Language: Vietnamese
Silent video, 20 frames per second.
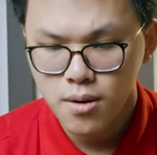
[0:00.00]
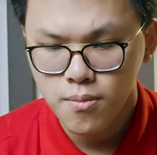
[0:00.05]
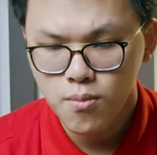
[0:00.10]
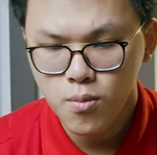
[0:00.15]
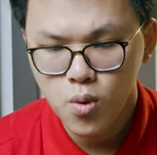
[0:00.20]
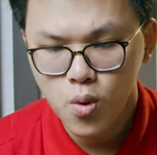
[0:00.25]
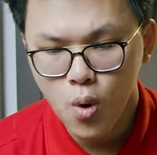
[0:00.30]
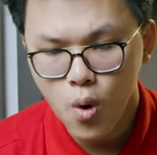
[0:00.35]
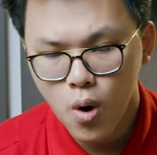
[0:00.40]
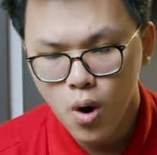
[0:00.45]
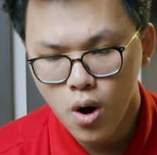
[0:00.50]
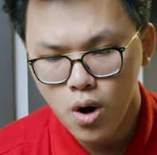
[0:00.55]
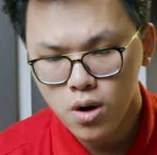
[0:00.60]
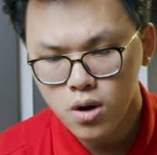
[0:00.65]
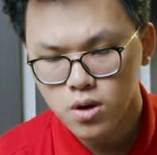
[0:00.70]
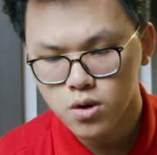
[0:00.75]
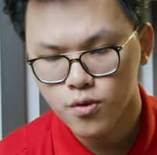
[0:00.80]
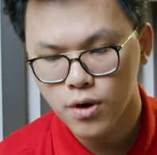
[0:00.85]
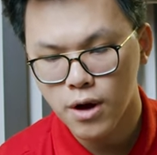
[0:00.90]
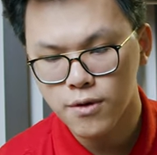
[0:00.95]
Mua
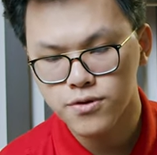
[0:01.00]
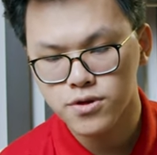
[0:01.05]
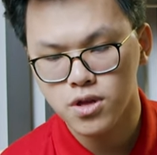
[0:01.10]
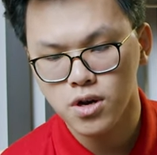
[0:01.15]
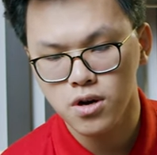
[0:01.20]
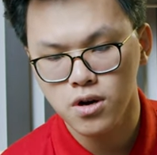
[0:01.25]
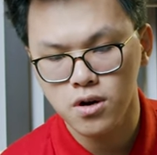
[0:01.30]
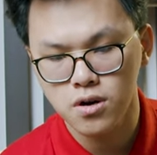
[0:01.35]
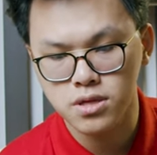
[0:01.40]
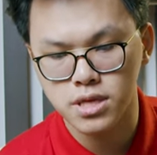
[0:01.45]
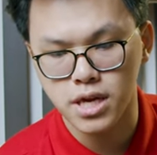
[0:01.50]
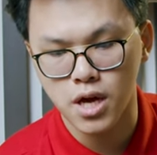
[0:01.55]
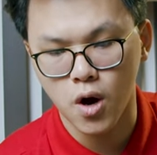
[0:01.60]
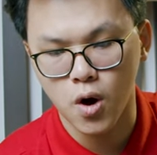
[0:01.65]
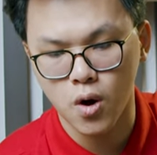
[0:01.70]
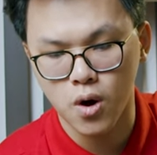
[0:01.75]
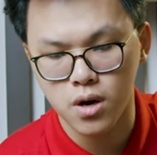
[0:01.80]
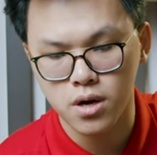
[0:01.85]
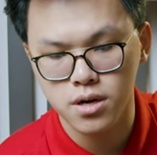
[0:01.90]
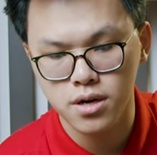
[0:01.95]
router thì
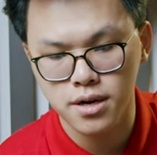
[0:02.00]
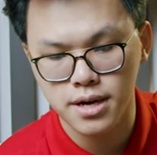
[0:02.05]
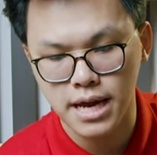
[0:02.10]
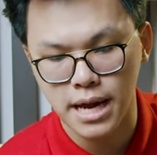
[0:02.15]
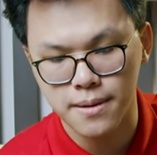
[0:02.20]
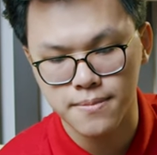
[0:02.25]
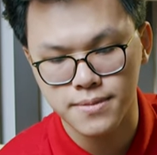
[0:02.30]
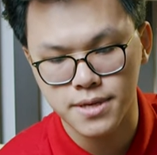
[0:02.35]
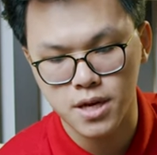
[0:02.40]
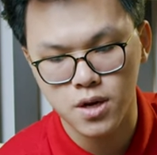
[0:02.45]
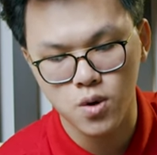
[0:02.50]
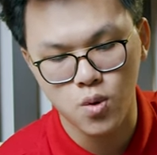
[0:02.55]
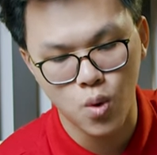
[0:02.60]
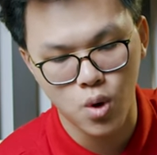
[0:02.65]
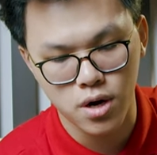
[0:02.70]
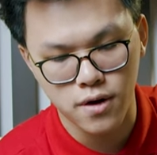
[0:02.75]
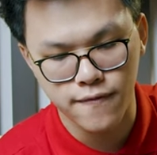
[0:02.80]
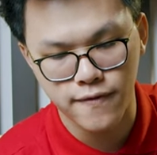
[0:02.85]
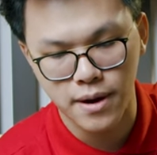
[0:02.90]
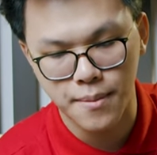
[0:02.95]
họ có đưa kèm dây
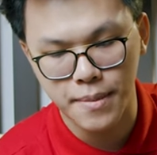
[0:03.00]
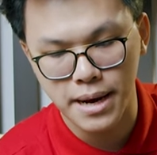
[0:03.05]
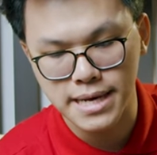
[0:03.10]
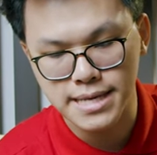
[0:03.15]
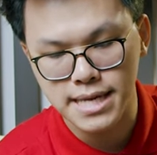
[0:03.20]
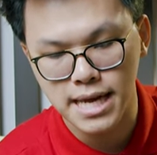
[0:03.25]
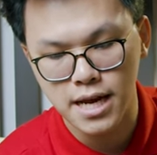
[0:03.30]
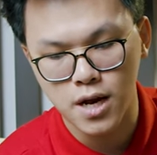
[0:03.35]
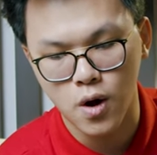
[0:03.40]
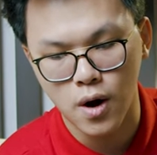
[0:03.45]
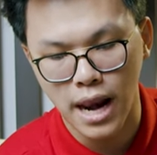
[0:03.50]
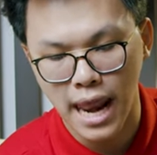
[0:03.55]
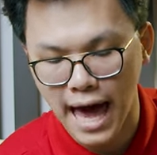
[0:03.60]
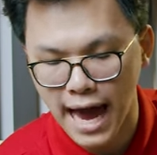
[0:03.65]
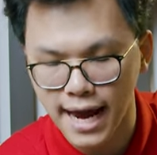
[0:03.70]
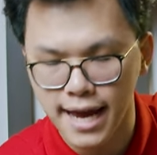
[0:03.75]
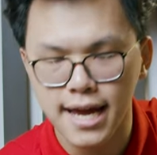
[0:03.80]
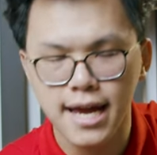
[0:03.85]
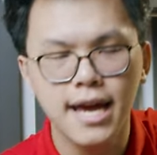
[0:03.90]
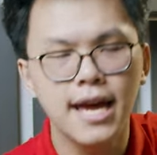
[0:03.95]
nguồn và mấy dây còn
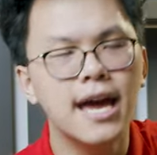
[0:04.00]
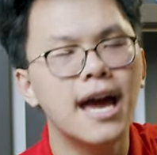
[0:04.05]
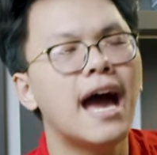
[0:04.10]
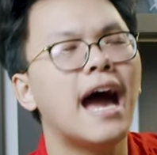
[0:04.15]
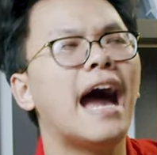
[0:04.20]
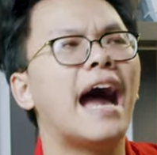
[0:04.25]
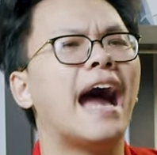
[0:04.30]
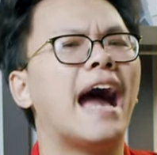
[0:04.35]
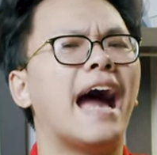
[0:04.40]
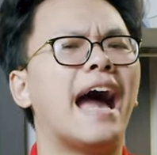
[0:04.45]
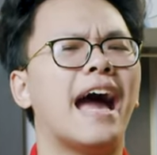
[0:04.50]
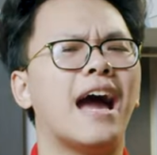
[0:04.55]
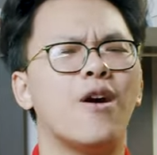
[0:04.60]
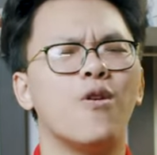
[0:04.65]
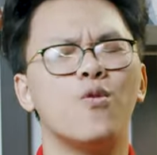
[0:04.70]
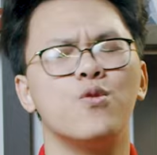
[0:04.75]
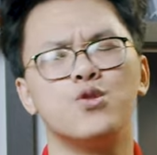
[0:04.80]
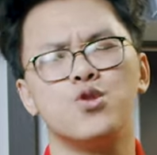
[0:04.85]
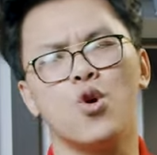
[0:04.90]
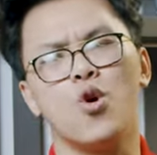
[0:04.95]
lại. À,
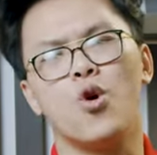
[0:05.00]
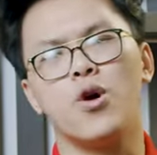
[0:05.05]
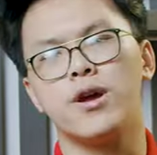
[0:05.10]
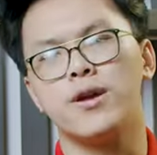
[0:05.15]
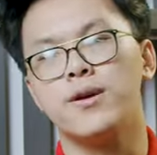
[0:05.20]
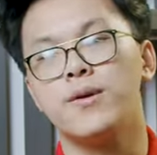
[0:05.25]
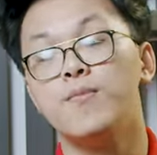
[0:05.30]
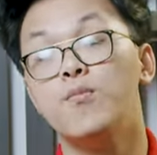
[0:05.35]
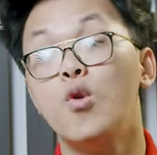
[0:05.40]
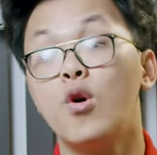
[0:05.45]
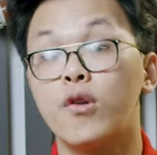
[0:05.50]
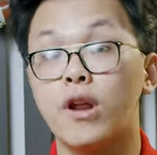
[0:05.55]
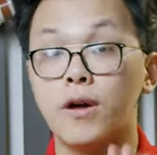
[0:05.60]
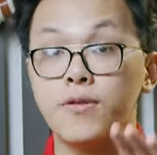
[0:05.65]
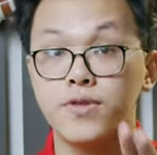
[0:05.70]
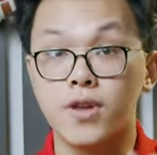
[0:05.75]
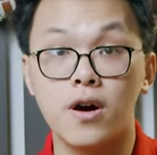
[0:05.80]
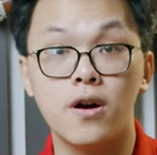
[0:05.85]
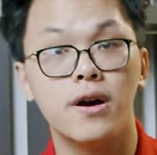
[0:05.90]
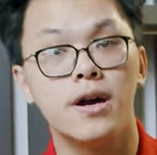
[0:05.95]
ui dồi ôi, mua
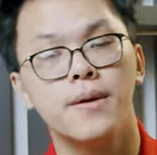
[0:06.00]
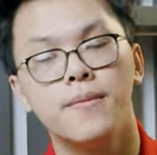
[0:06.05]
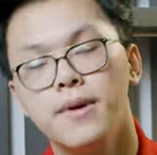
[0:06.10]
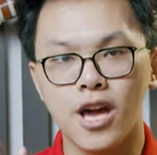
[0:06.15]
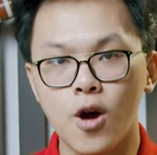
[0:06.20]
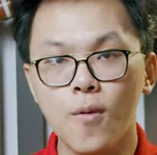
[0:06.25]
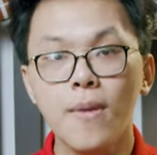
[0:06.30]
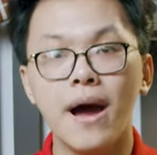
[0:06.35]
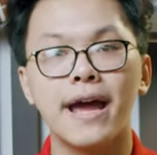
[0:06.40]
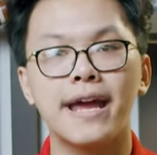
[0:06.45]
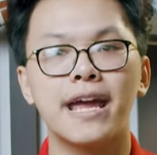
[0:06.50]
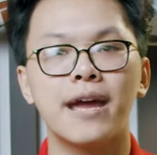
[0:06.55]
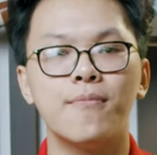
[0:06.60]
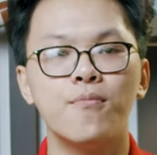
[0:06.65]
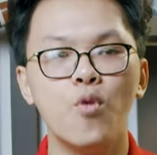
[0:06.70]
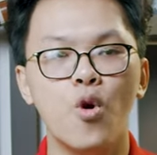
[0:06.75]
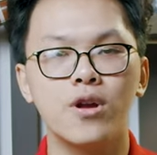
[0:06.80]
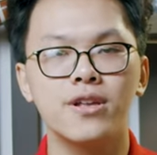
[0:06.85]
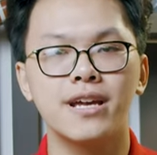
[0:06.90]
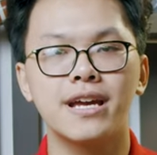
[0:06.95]
router ấy, nếu mà anh
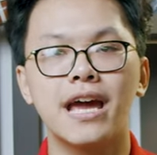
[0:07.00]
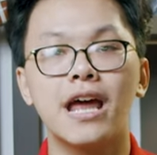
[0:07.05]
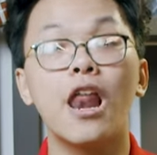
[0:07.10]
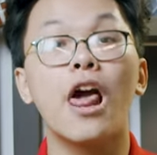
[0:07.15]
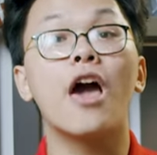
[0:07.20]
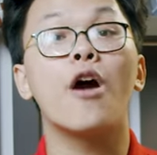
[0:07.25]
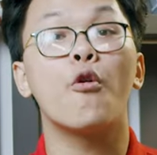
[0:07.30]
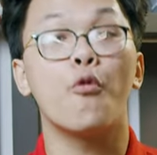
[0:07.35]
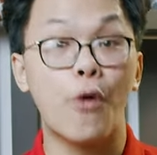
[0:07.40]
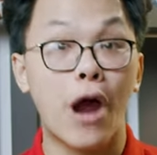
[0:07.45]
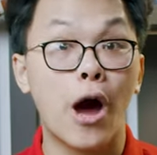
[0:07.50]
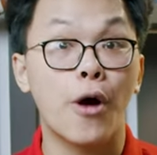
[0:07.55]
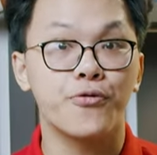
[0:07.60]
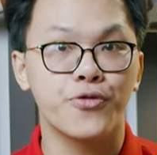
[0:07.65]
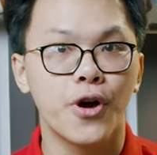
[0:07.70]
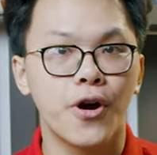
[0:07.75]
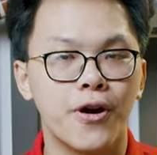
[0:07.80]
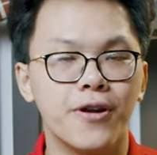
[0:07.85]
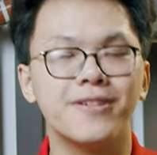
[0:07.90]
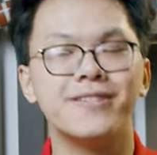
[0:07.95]
em mua những cái
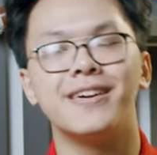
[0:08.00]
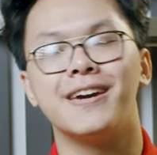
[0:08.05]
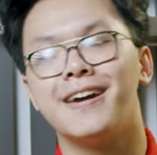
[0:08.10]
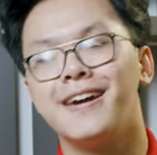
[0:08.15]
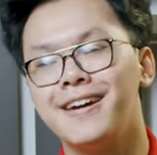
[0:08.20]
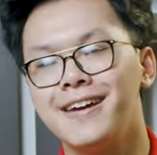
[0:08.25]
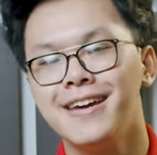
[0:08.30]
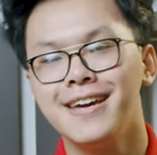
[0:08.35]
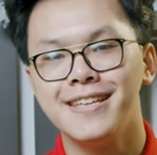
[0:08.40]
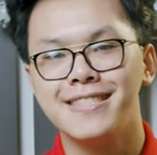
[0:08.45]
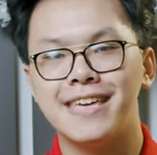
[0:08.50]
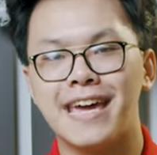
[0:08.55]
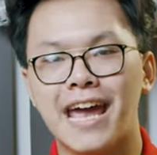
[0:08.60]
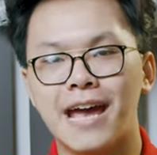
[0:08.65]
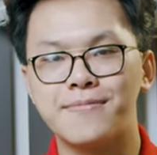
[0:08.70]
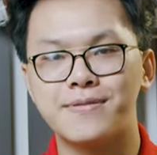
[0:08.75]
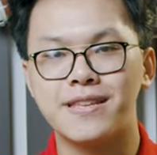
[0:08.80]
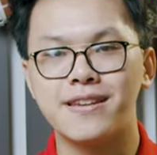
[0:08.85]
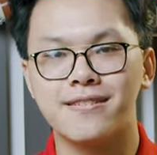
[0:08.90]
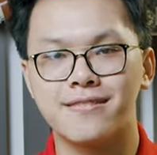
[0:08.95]
router như thế thì anh
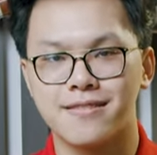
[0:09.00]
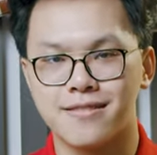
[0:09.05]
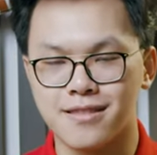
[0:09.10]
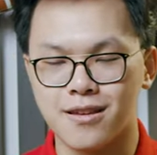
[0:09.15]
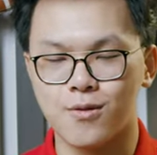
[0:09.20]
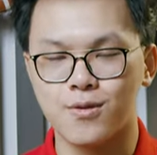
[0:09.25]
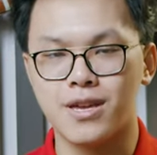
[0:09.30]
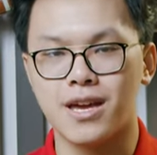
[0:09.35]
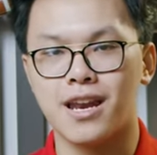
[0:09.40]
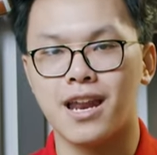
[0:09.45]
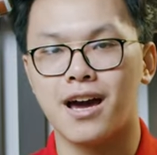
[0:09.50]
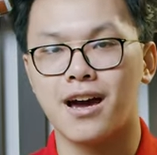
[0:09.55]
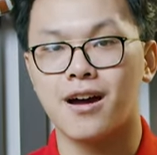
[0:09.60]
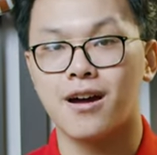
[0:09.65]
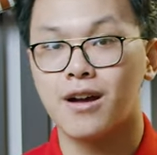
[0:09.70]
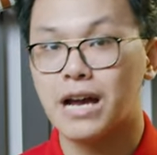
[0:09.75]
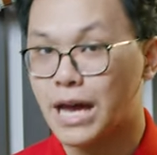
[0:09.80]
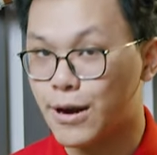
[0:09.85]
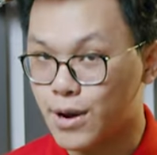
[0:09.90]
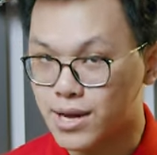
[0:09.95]
em sẽ được đầu tiên là
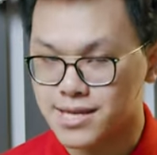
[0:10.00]
cái